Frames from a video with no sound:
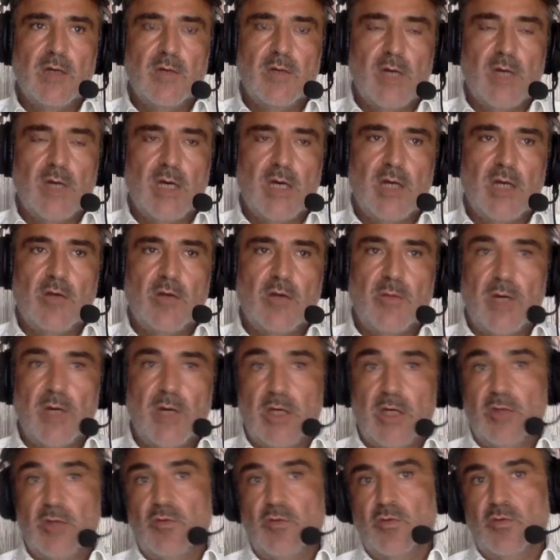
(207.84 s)
Ouais, alors
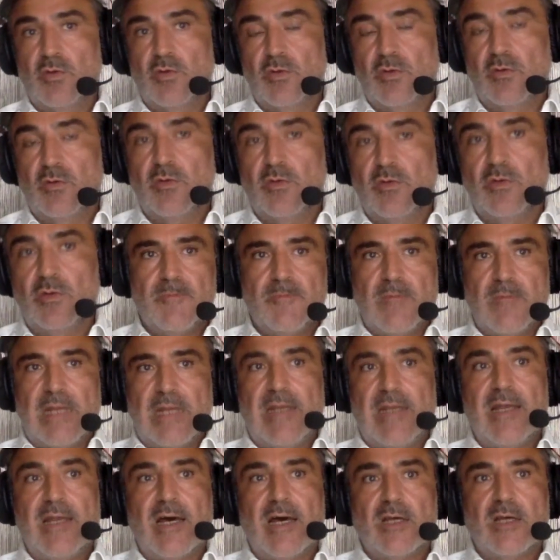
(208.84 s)
bah, donc
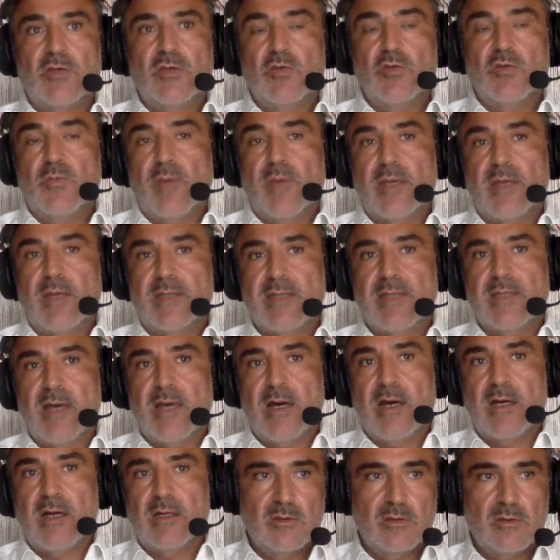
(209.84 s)
la
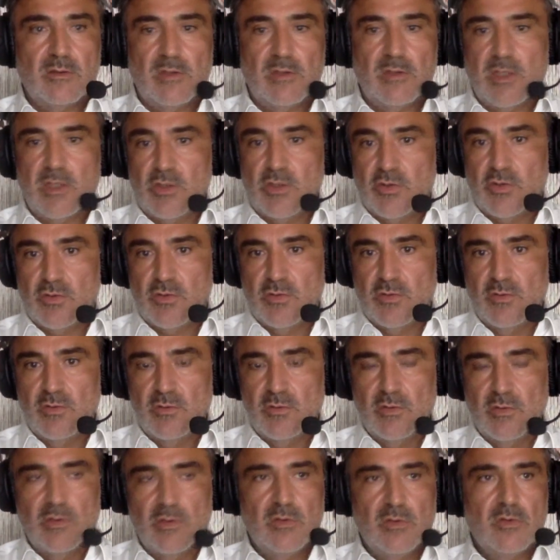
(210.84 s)
superstar déchue
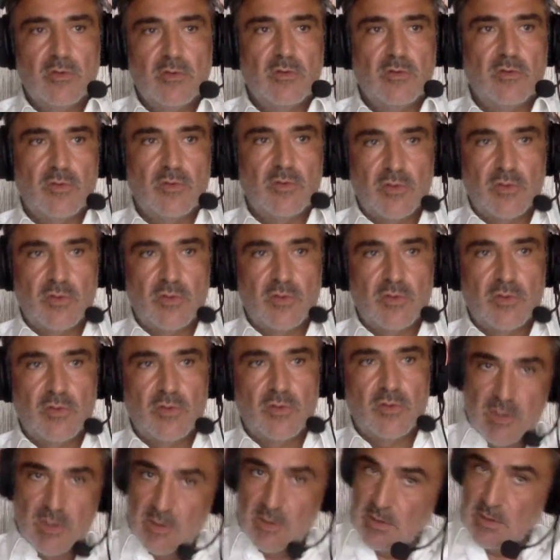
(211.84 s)

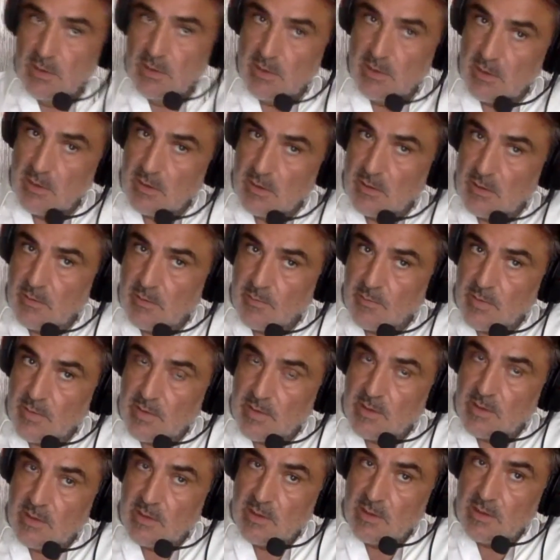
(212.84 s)
aujourd'hui, parce
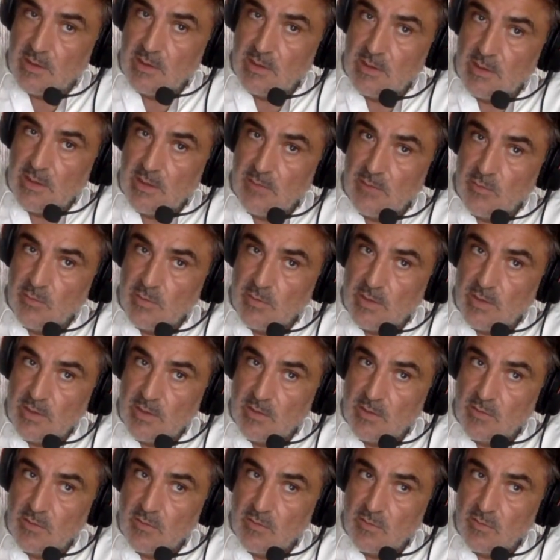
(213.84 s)
qu'il a montré
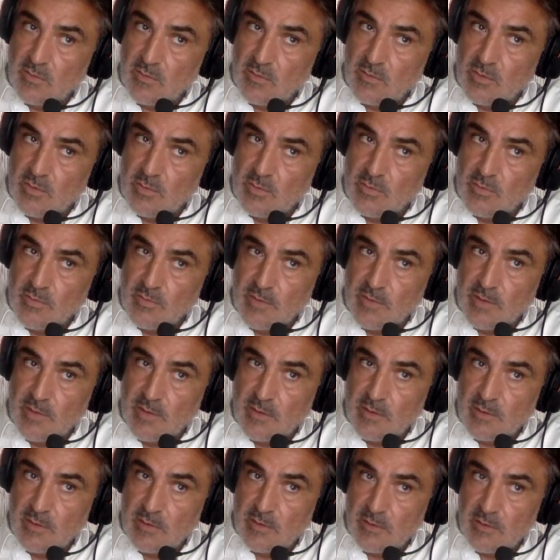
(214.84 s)
que tu pouvais
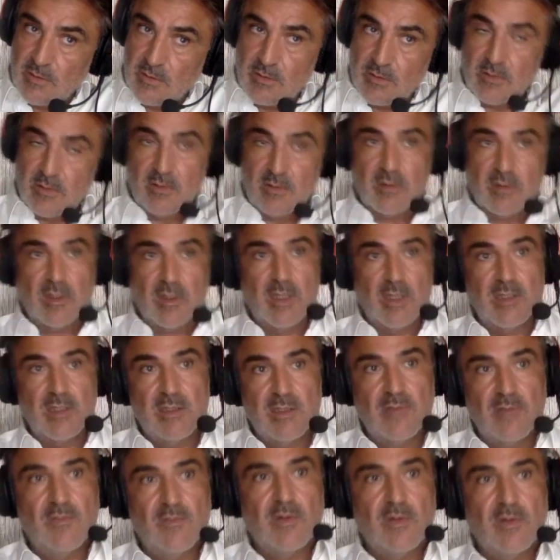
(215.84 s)
euh, être
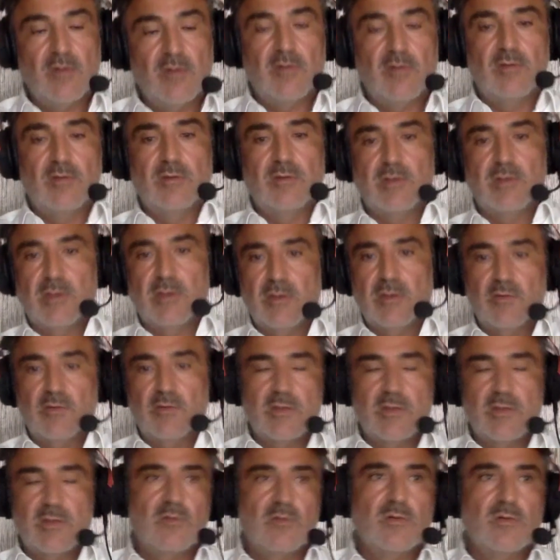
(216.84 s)
différent et
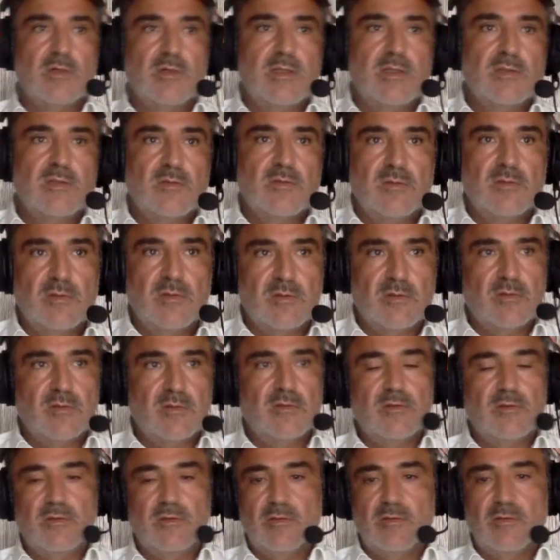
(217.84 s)
aussi contre les autres,
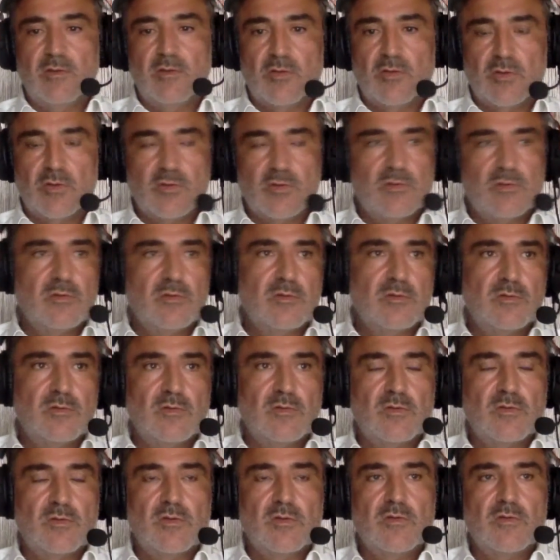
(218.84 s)
euh, dangereux,
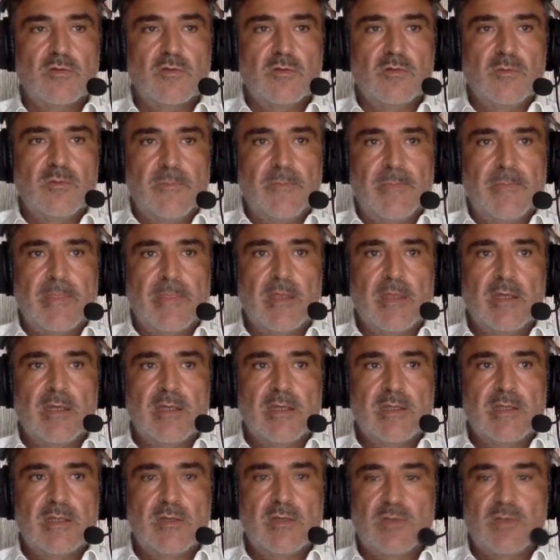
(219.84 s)
tout ce que tu veux.
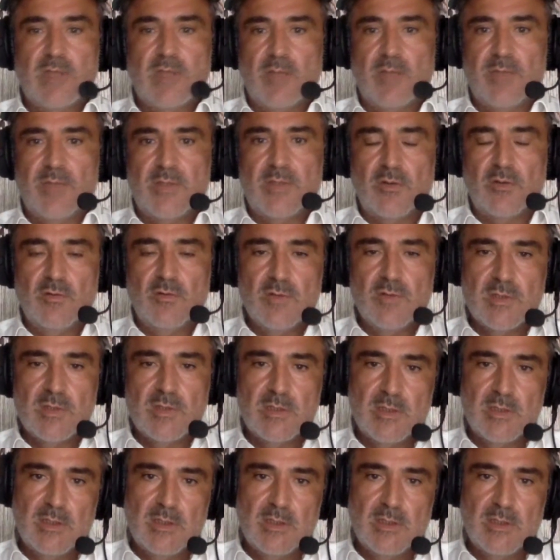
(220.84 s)
C'est Oscar Pistorius.